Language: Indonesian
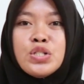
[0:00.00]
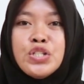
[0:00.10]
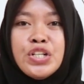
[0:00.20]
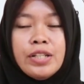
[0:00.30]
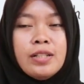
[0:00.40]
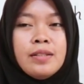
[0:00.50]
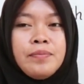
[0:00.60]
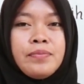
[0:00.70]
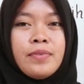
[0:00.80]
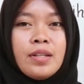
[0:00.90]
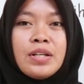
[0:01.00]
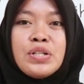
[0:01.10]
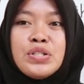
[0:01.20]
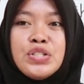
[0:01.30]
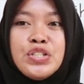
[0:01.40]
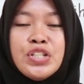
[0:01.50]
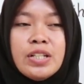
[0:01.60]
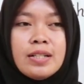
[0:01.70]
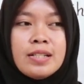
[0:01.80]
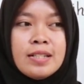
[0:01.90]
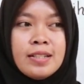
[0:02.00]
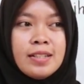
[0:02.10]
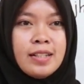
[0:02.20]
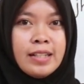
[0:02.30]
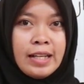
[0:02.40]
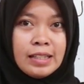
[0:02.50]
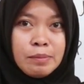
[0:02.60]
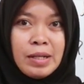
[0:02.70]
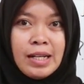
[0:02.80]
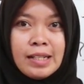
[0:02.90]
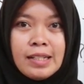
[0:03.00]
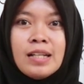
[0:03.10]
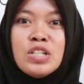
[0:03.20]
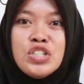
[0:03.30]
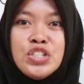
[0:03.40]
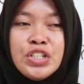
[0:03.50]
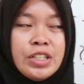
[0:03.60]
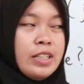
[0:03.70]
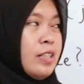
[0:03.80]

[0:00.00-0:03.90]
sh. Sh. Ya, tebal Sh.